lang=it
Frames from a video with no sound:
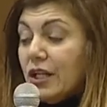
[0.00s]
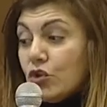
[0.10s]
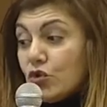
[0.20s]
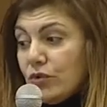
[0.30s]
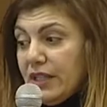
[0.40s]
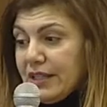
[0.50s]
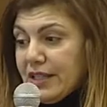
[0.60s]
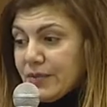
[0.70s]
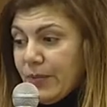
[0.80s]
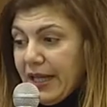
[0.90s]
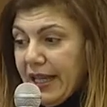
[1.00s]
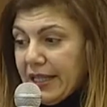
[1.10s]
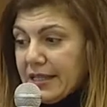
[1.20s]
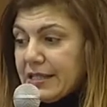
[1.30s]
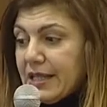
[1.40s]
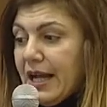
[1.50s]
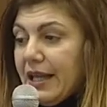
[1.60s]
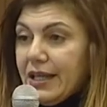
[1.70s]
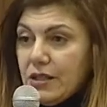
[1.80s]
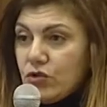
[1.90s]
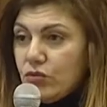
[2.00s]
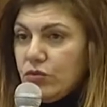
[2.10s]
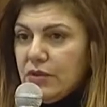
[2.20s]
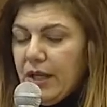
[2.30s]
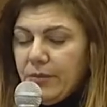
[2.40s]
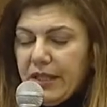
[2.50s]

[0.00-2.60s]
su una trasparenza e su una